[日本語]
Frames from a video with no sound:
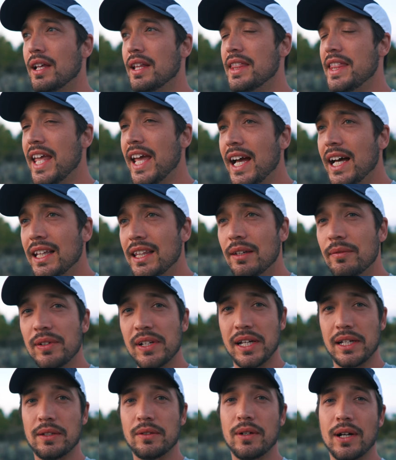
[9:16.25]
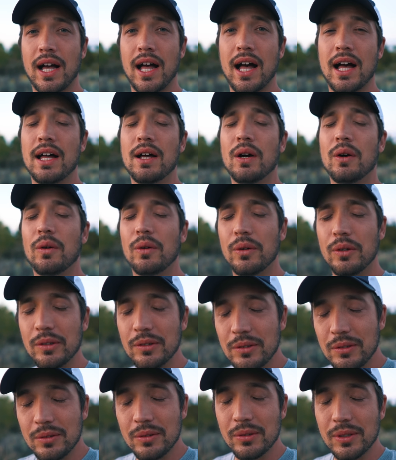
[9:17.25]
ネガティブな人が
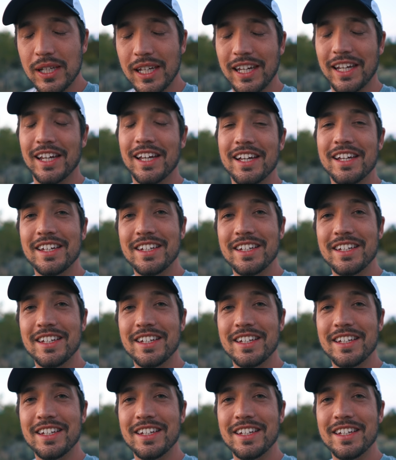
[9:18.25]
本当に